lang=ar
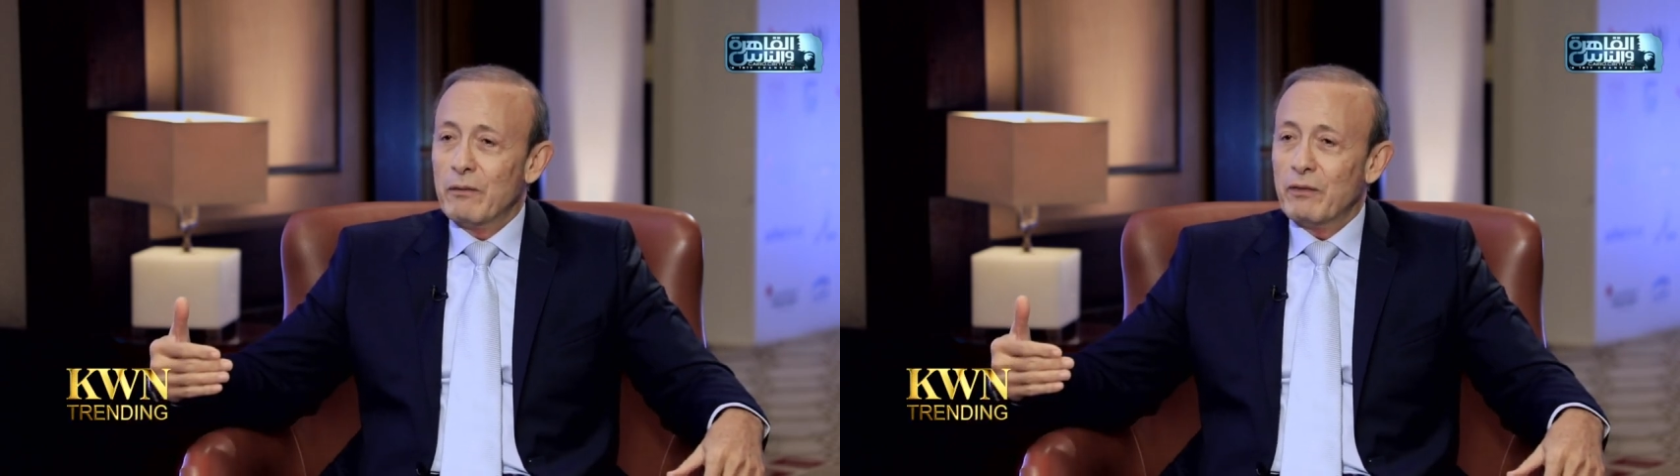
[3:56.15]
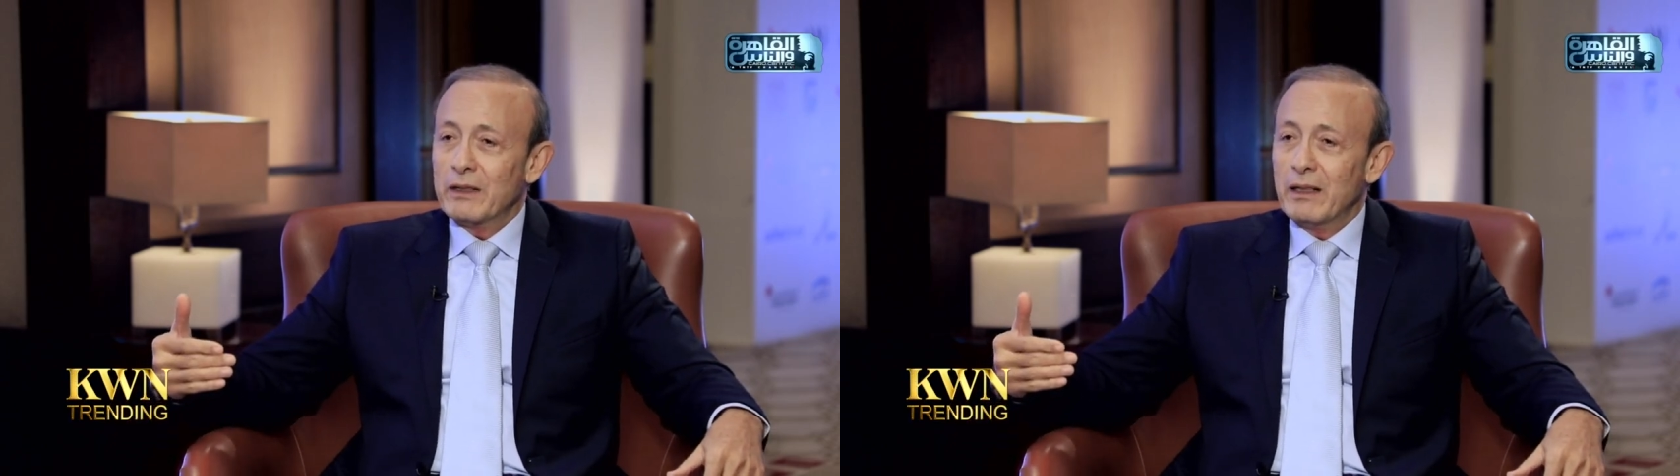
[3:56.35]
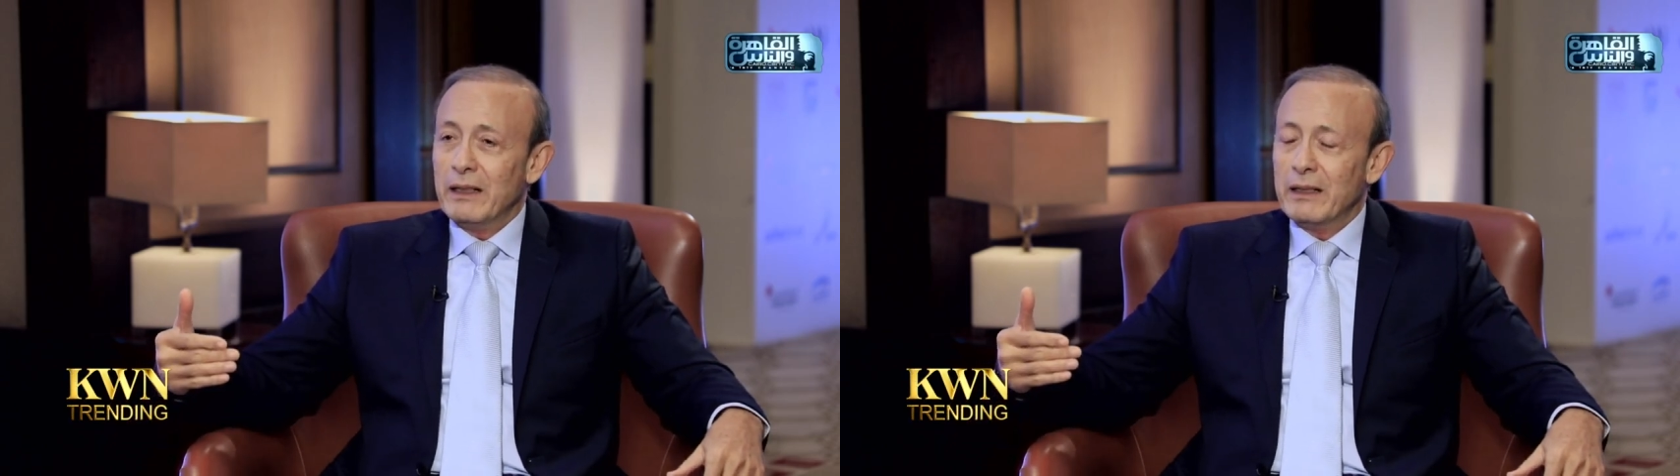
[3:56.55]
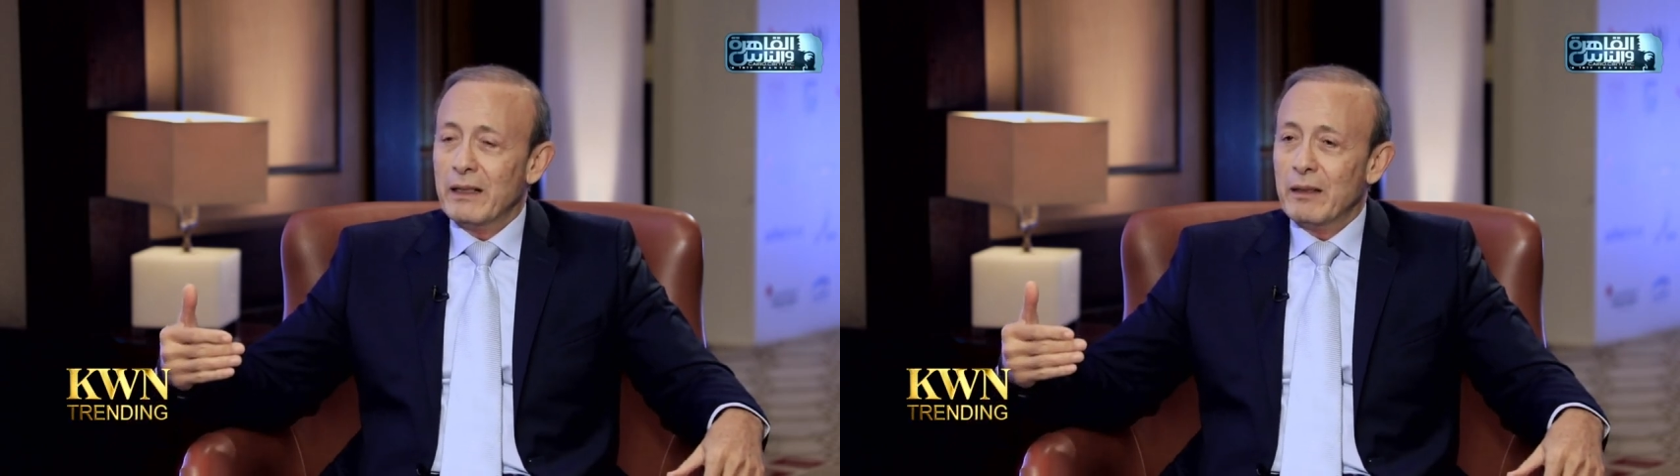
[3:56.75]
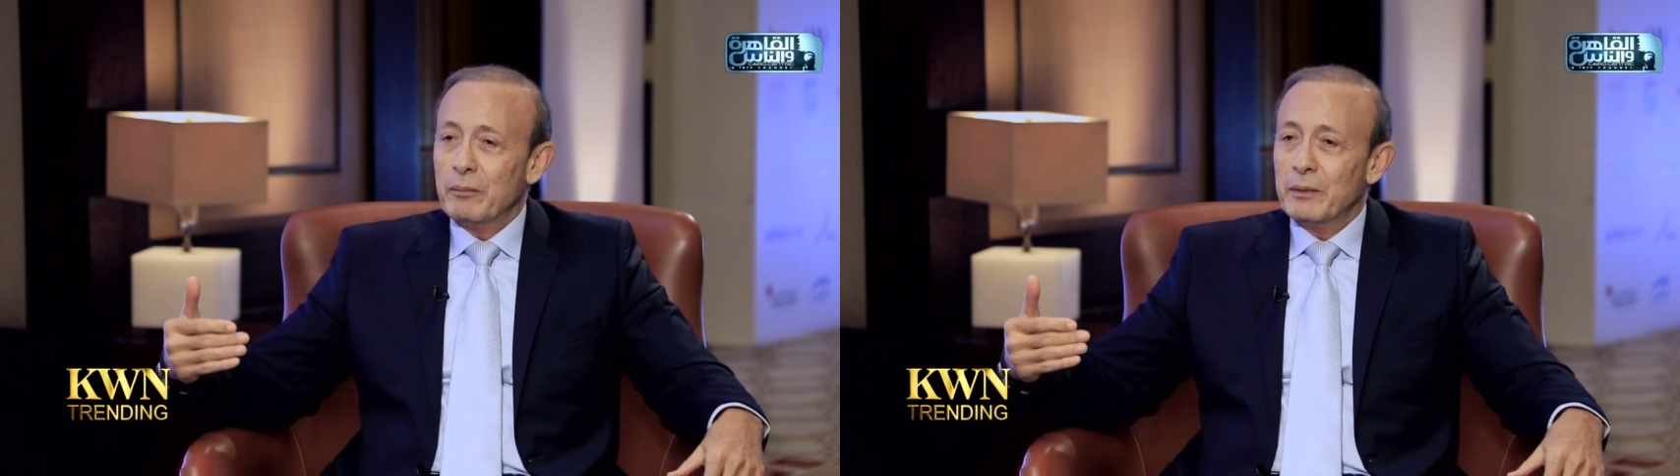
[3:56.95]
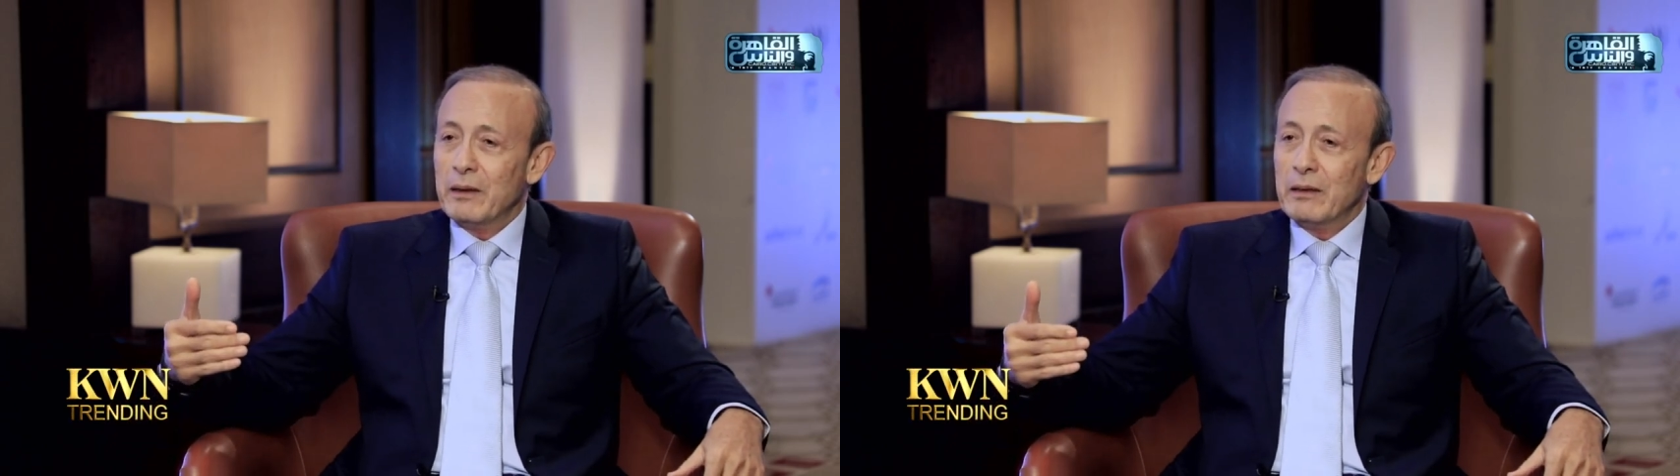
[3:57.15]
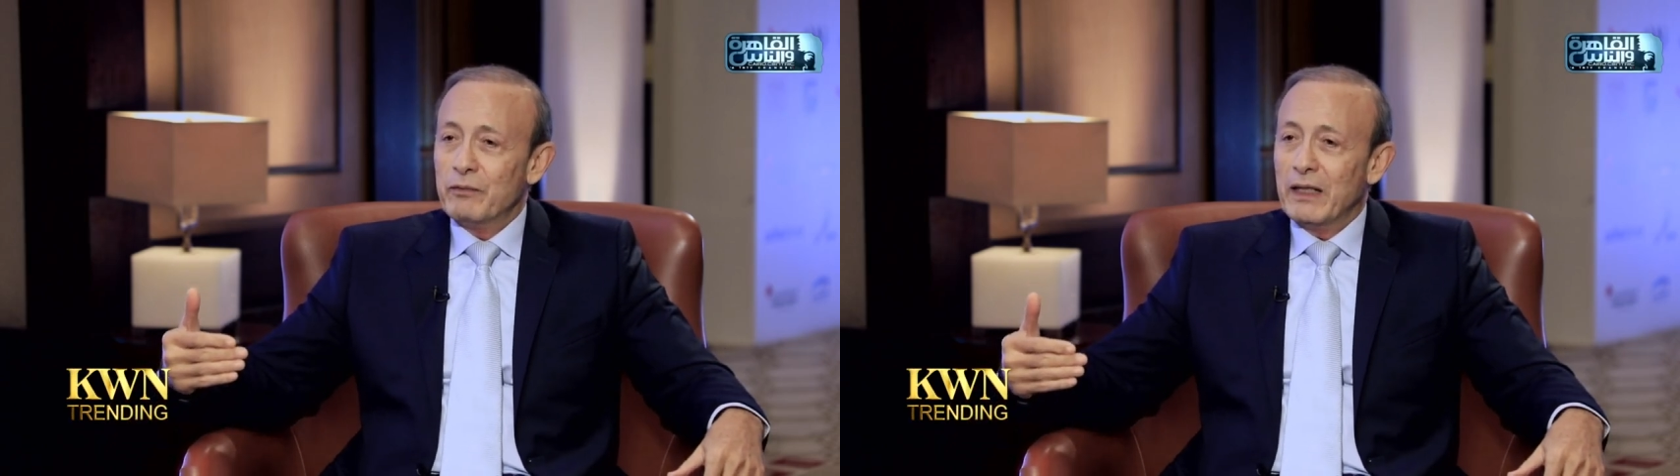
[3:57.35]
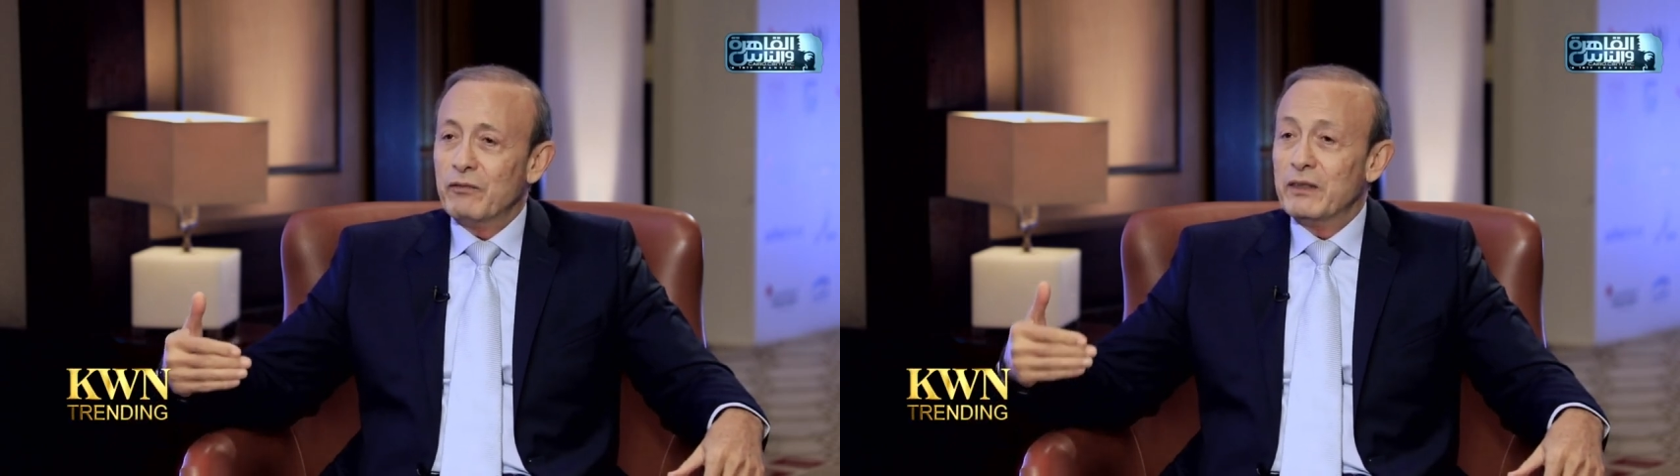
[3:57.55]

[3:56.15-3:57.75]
الفتره اللي احنا بنفتح